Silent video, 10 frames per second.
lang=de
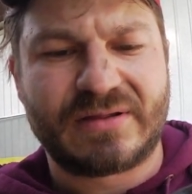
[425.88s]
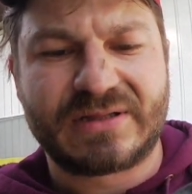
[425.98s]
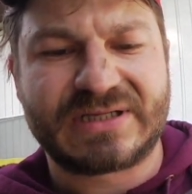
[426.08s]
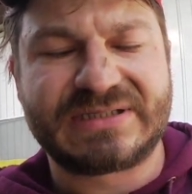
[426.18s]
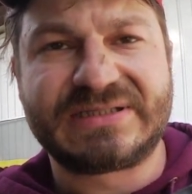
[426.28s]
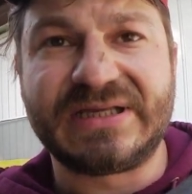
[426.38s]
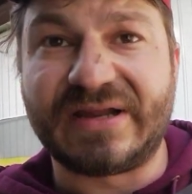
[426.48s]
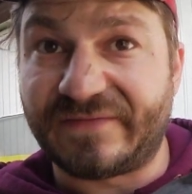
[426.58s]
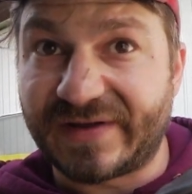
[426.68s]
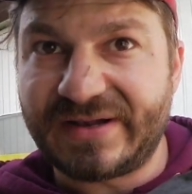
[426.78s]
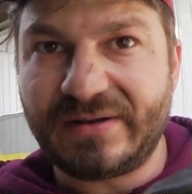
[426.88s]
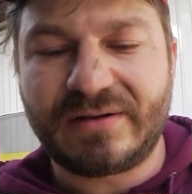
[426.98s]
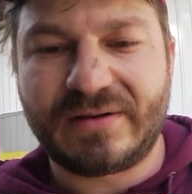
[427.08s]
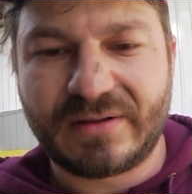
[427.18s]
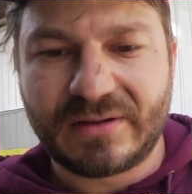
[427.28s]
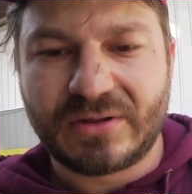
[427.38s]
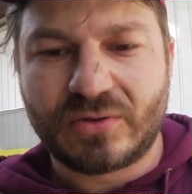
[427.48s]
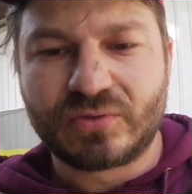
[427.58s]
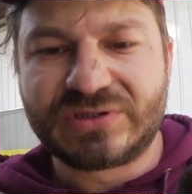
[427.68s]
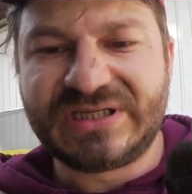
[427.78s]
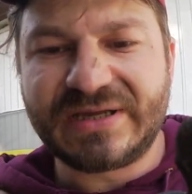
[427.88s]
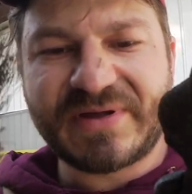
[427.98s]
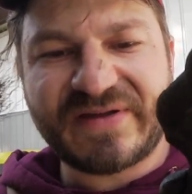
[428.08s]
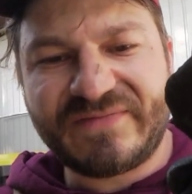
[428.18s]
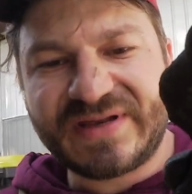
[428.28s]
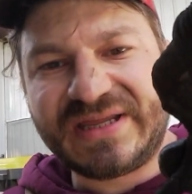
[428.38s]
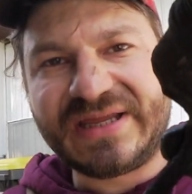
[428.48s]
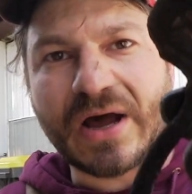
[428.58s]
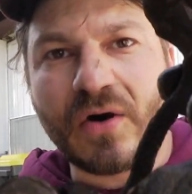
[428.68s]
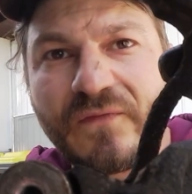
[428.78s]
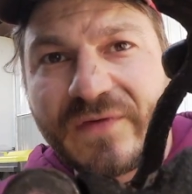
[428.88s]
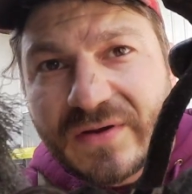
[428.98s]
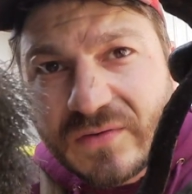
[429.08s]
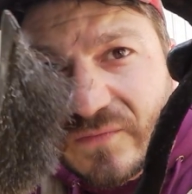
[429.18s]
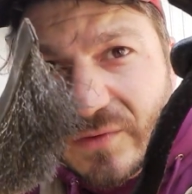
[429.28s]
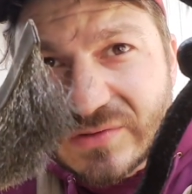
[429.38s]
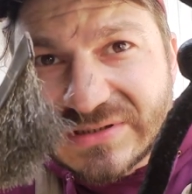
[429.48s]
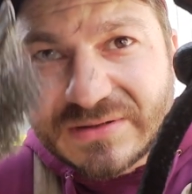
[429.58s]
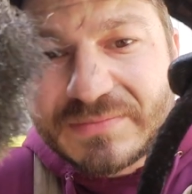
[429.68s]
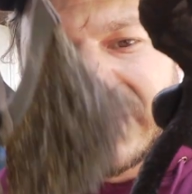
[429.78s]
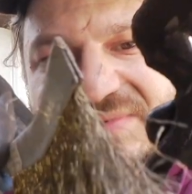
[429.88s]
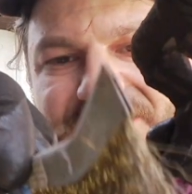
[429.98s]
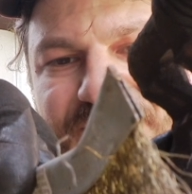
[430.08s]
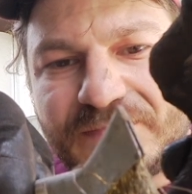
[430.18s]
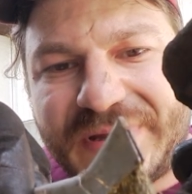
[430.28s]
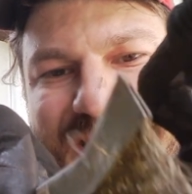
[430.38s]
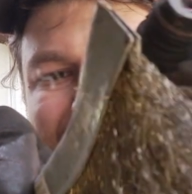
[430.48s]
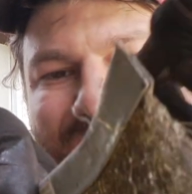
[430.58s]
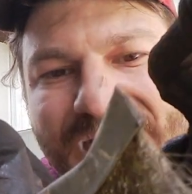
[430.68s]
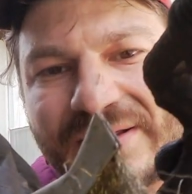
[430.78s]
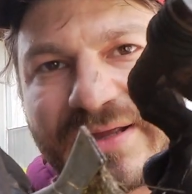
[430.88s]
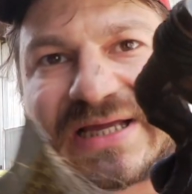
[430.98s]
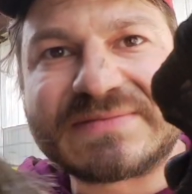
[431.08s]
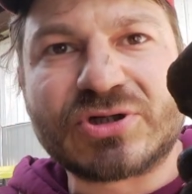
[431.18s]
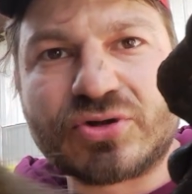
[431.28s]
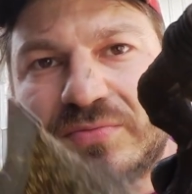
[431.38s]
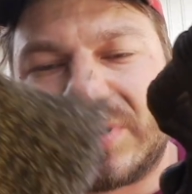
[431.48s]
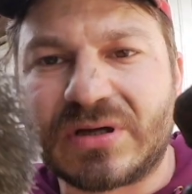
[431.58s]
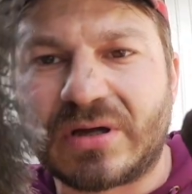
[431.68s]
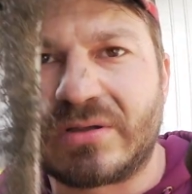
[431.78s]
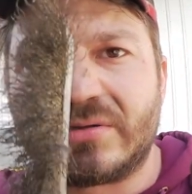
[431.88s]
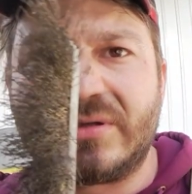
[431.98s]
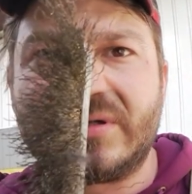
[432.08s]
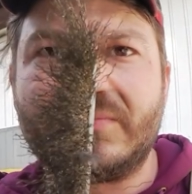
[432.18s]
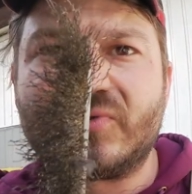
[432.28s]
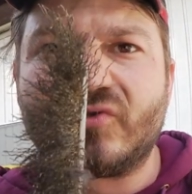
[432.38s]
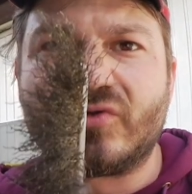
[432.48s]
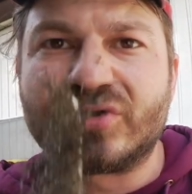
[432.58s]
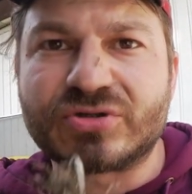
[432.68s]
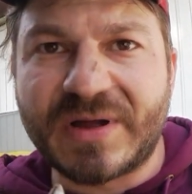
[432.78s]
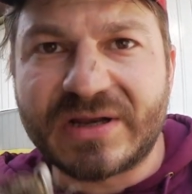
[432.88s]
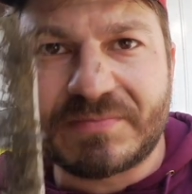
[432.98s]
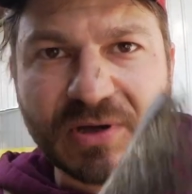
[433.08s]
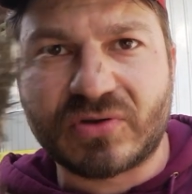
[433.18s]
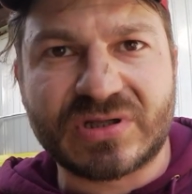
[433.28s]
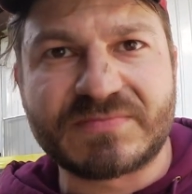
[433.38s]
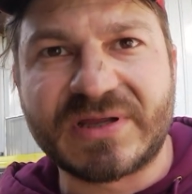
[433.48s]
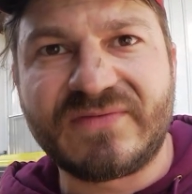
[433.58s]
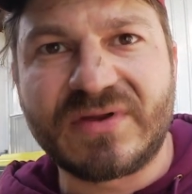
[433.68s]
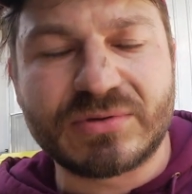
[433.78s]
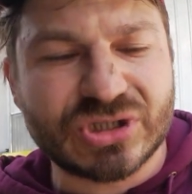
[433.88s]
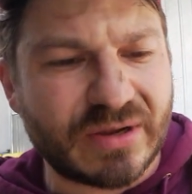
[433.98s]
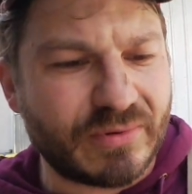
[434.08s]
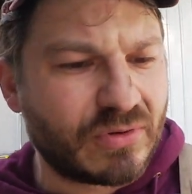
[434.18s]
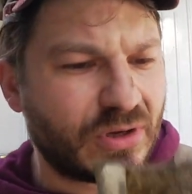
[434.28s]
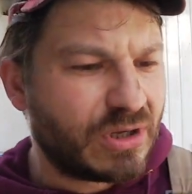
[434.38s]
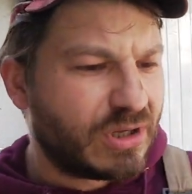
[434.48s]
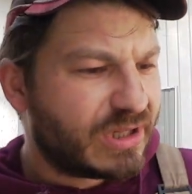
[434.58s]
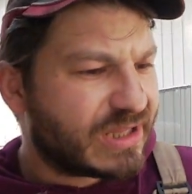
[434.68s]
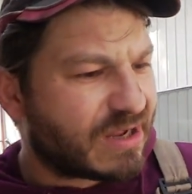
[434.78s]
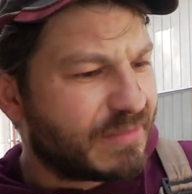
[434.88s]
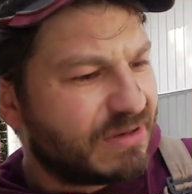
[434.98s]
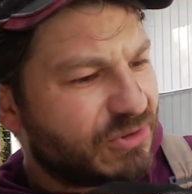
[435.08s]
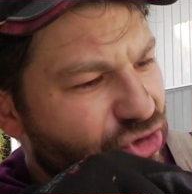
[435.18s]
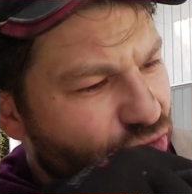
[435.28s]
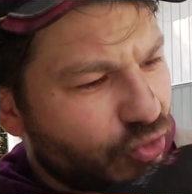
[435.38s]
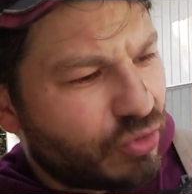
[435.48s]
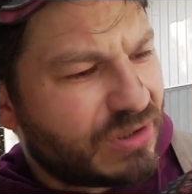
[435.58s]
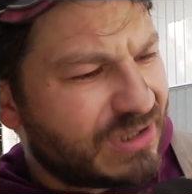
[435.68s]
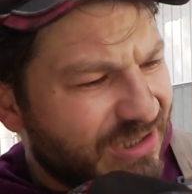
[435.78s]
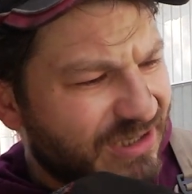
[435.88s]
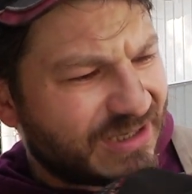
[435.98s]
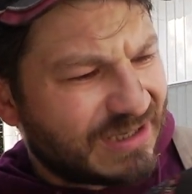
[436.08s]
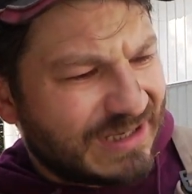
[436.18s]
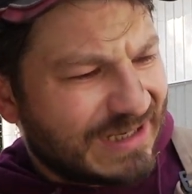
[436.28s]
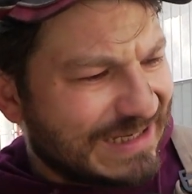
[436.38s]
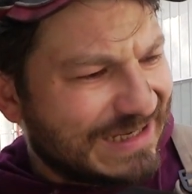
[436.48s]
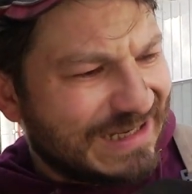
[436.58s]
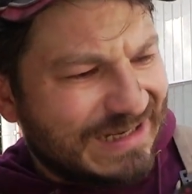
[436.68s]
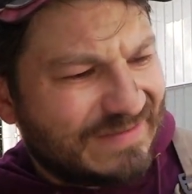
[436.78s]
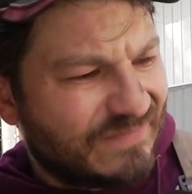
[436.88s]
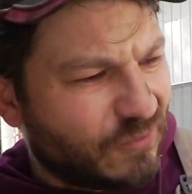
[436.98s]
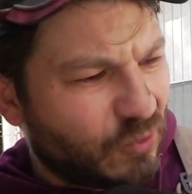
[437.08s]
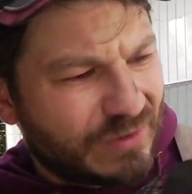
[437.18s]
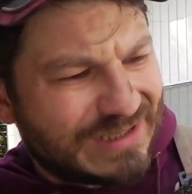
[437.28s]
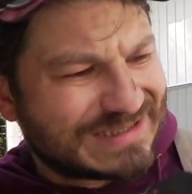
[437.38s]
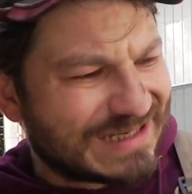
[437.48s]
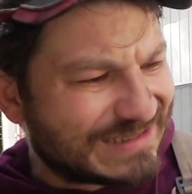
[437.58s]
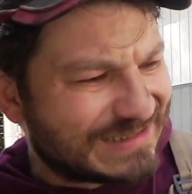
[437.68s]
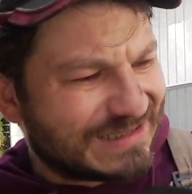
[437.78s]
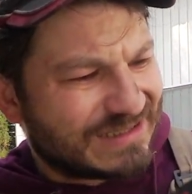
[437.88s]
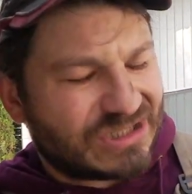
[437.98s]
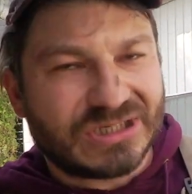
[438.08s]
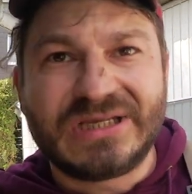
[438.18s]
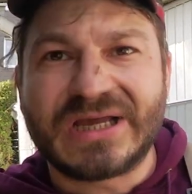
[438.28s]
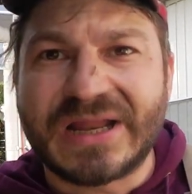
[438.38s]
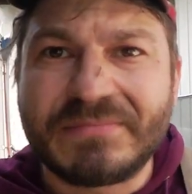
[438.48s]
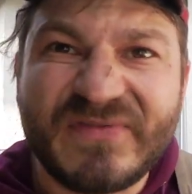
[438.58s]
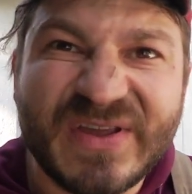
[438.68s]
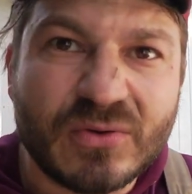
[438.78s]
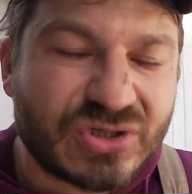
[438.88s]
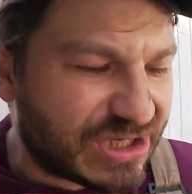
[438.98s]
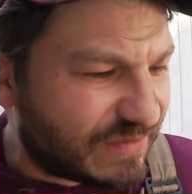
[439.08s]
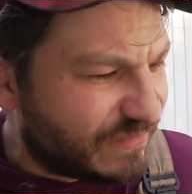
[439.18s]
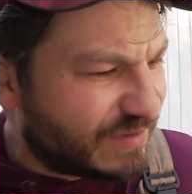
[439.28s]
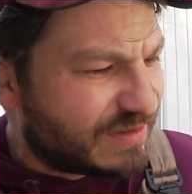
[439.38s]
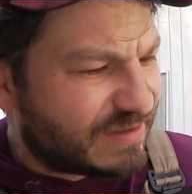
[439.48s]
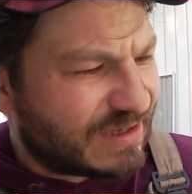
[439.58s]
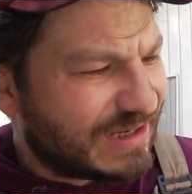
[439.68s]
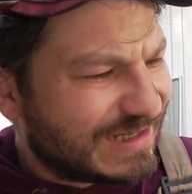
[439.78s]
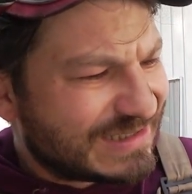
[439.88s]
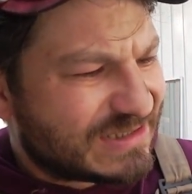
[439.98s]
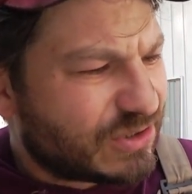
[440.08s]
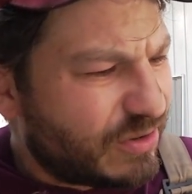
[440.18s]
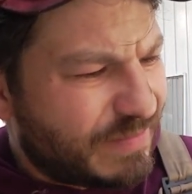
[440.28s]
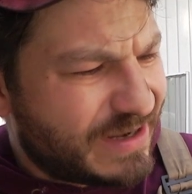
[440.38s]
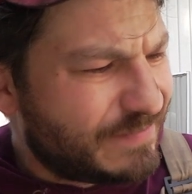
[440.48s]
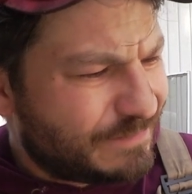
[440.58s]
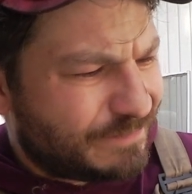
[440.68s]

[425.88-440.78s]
Das ist hier der Fall. Und hier werden wir die Aufhängung von unseren Bremsbelägen erstmal schön mit einer, ne, nehmt so eine Schmal, ich packe euch das mal in die Videobeschreibung. Da kann man nämlich schön in die Rille, wo das Ganze hier an Bewegung stattfindet, säubern.